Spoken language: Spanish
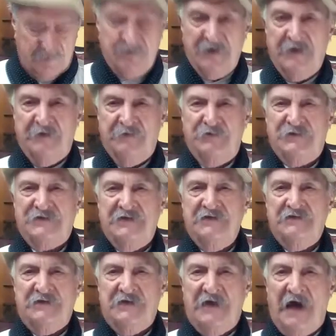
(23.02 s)
de
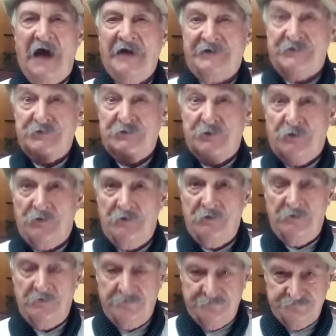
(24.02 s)
Vicente
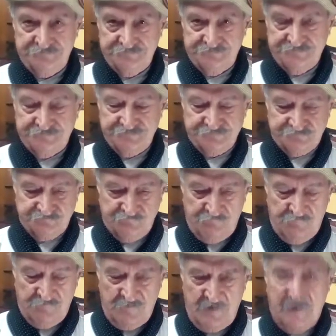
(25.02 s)
Arnold.
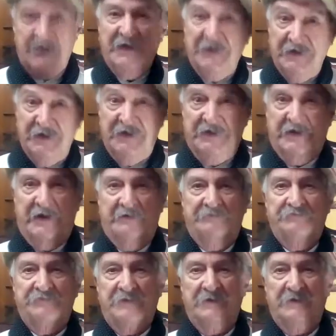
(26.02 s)
¿Quién era?